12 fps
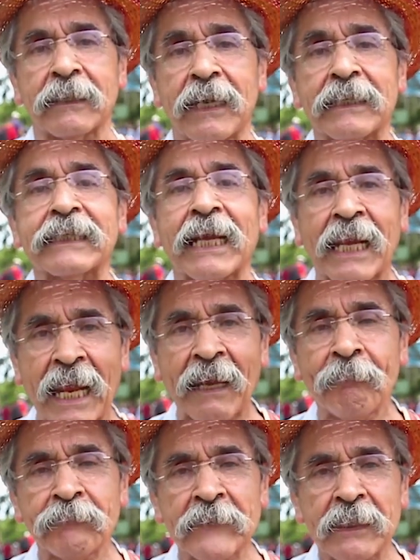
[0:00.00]
Até
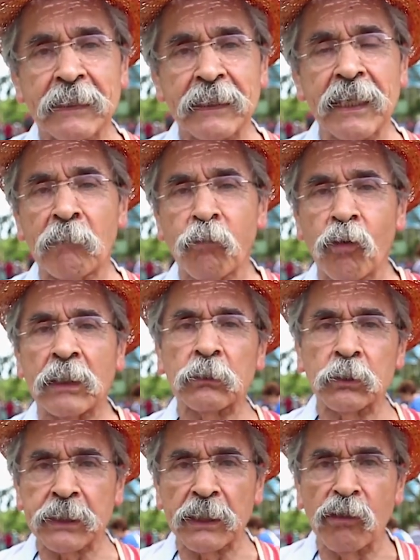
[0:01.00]
lá, e a boa
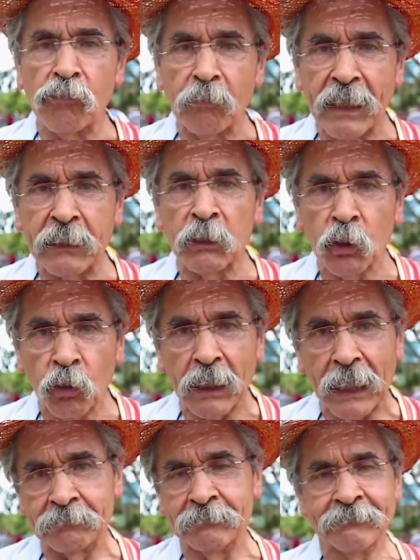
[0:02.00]
luta não mera nunca.